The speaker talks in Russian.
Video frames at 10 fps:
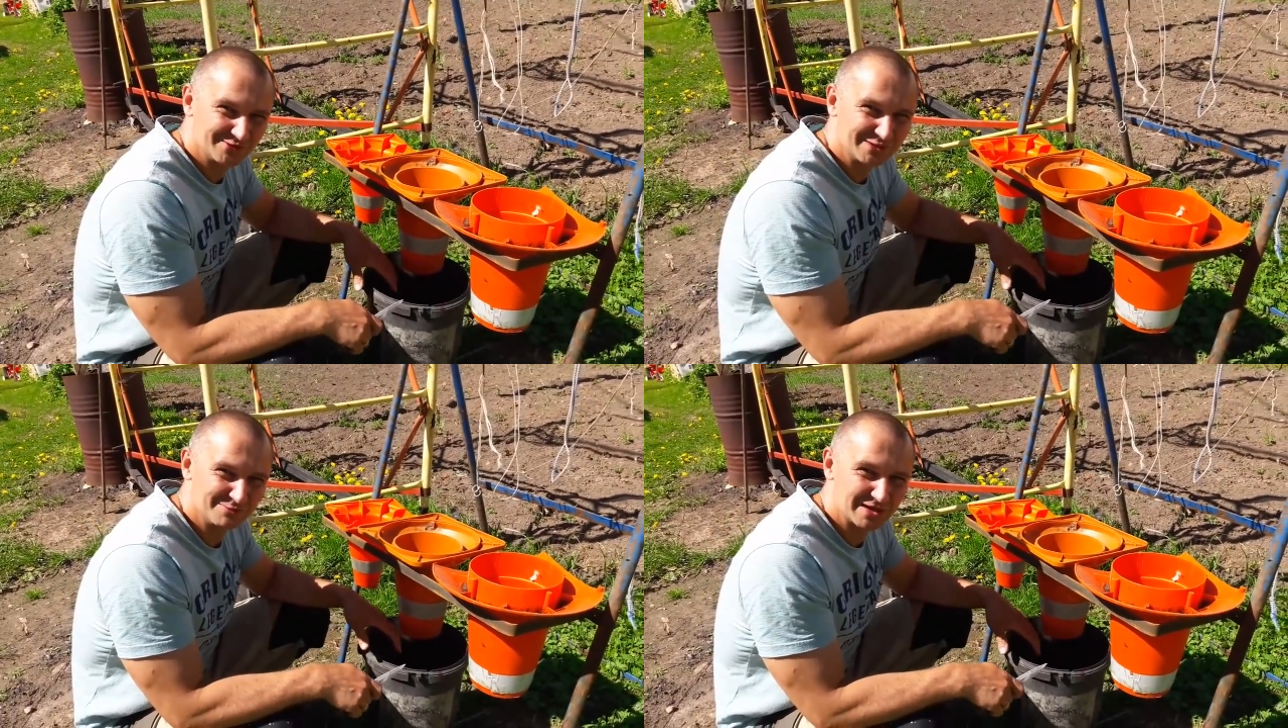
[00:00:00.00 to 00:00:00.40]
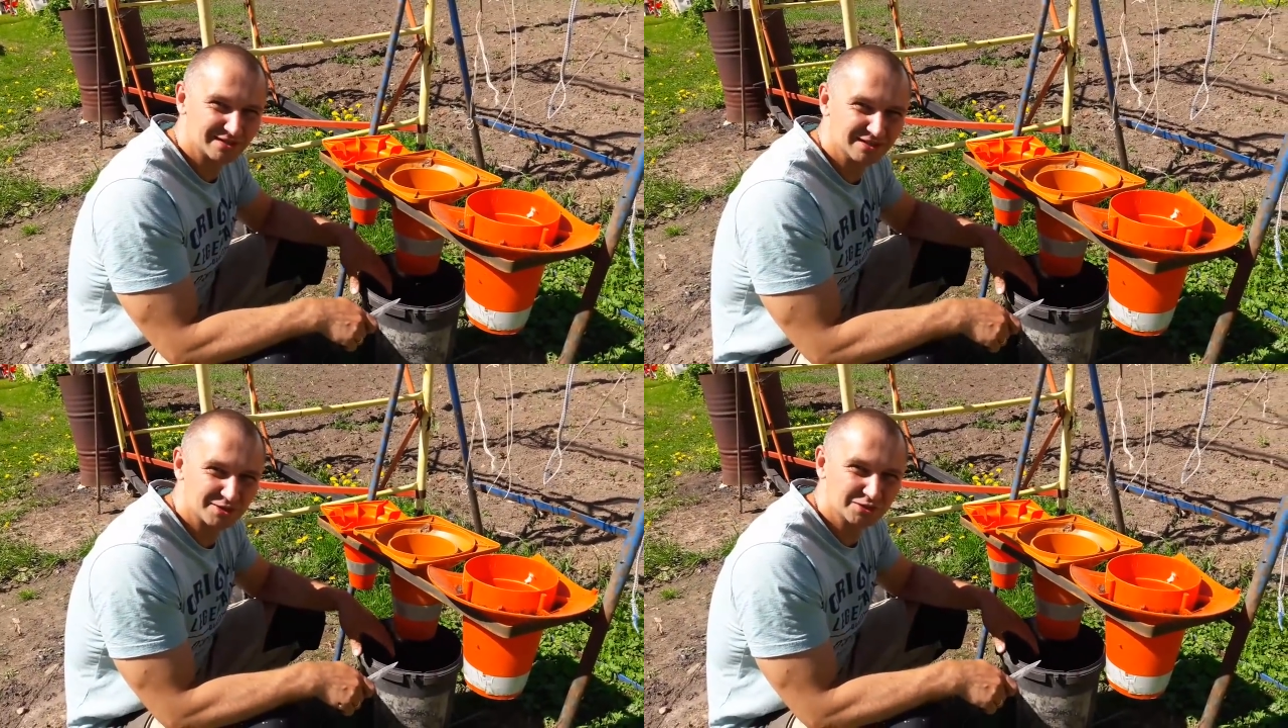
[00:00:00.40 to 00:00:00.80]

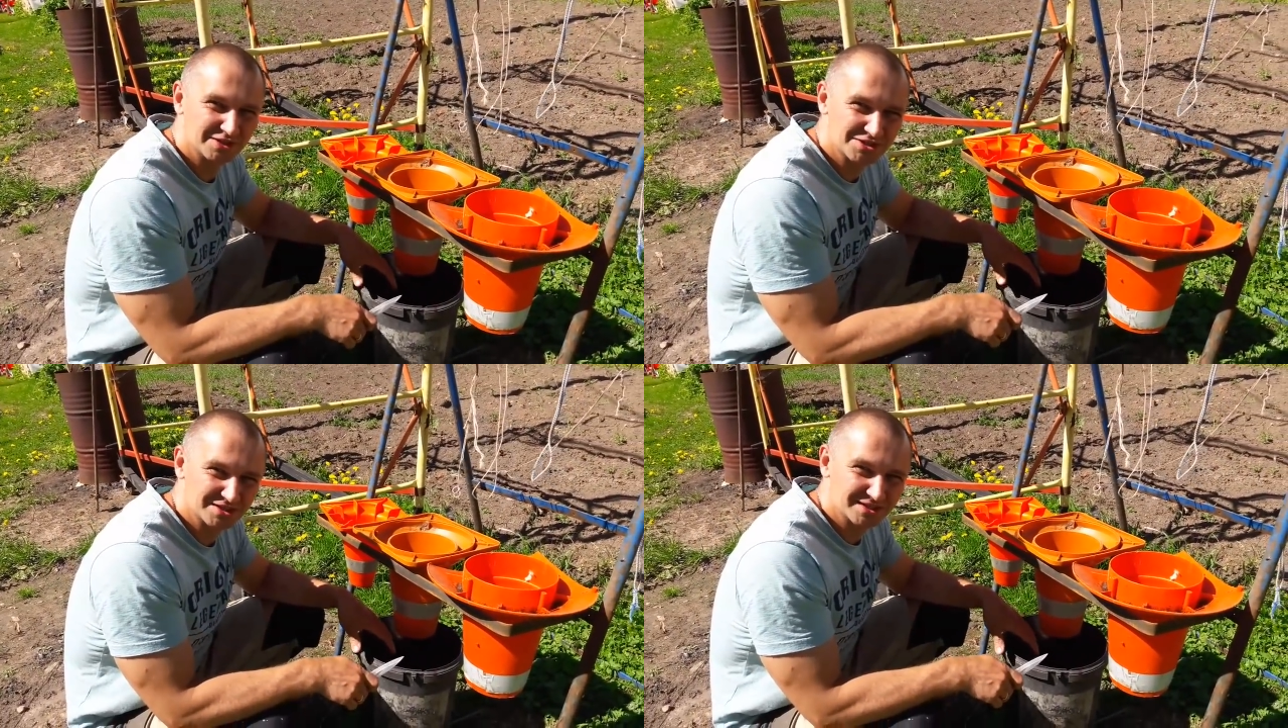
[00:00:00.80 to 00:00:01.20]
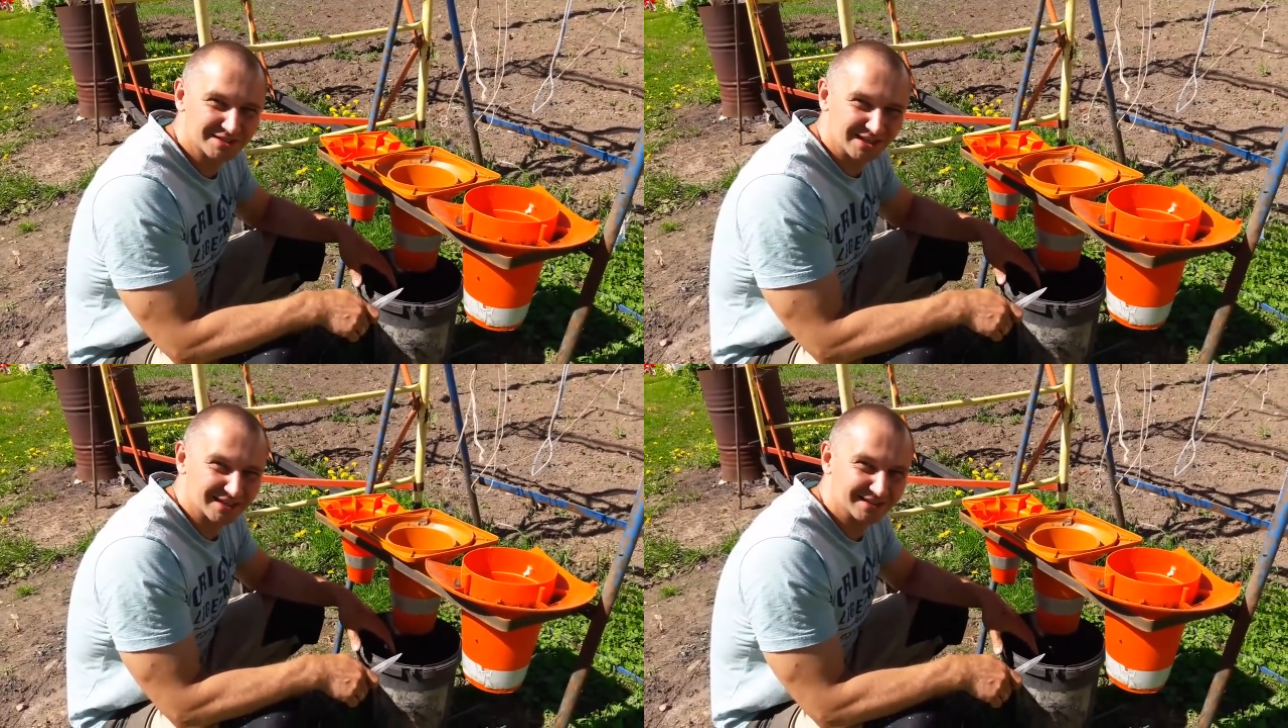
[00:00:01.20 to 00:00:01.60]
внимательны, рот держите
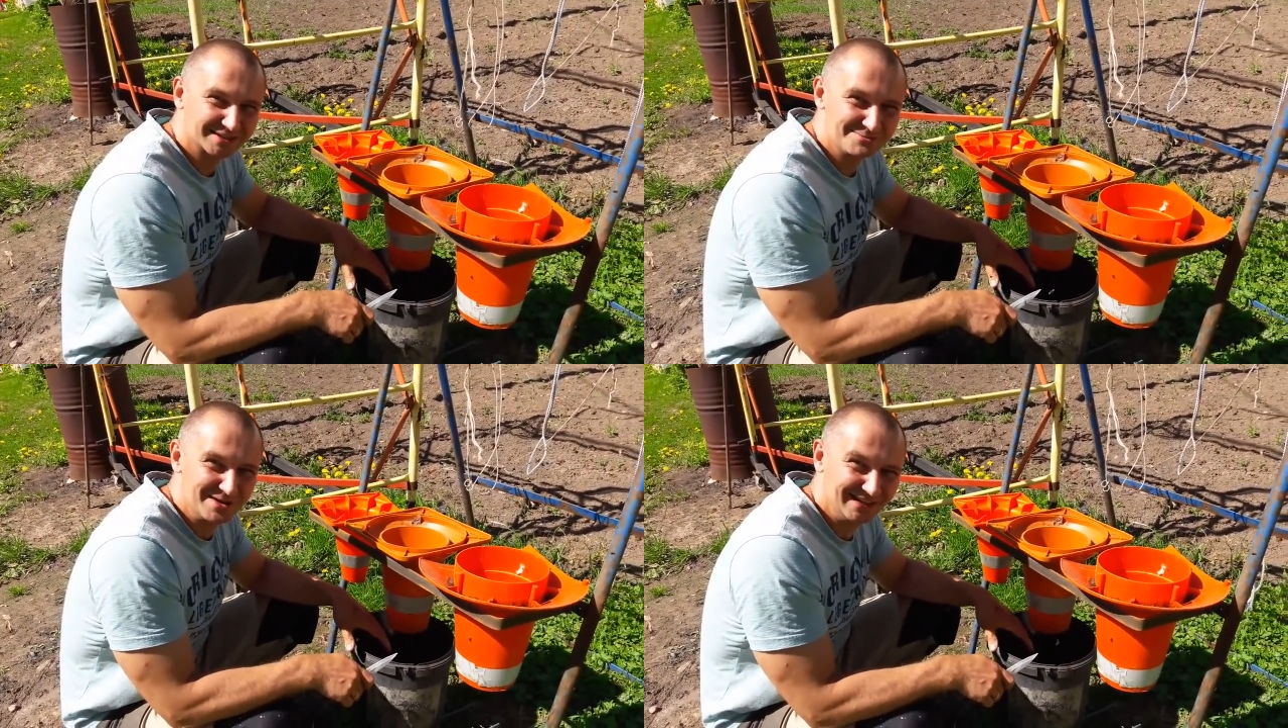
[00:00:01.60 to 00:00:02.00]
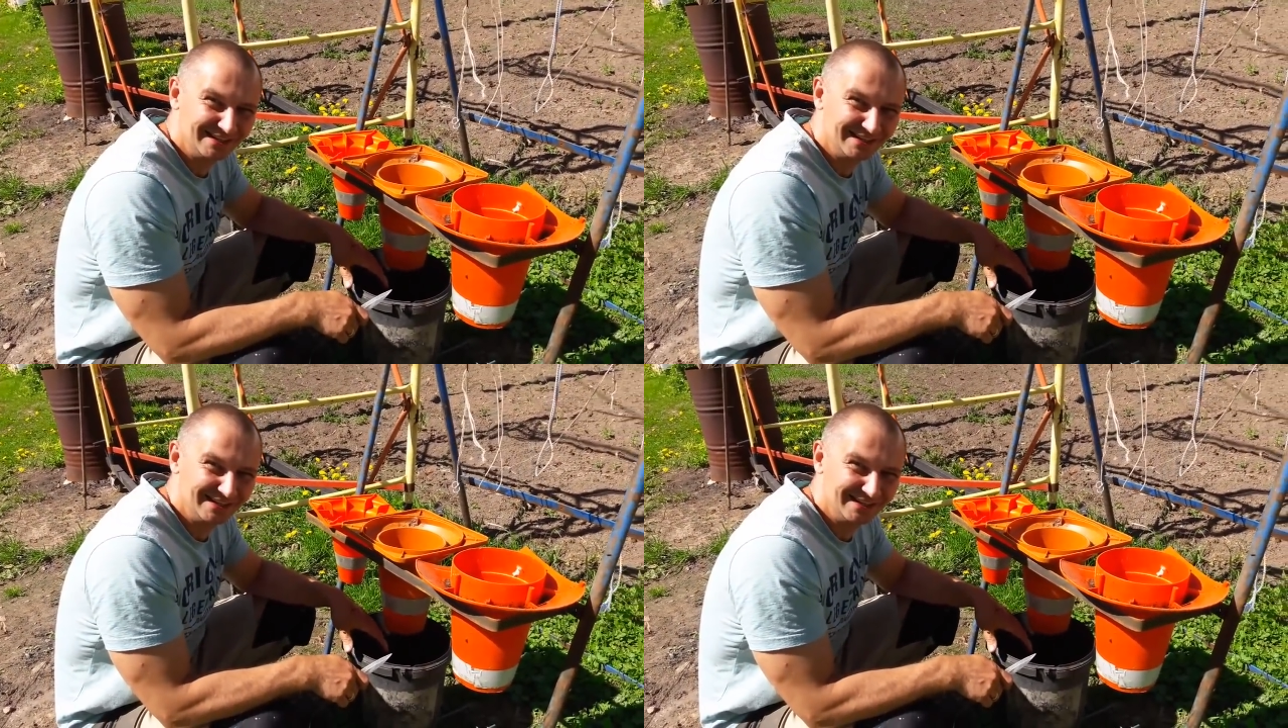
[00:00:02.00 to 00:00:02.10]
закрытым.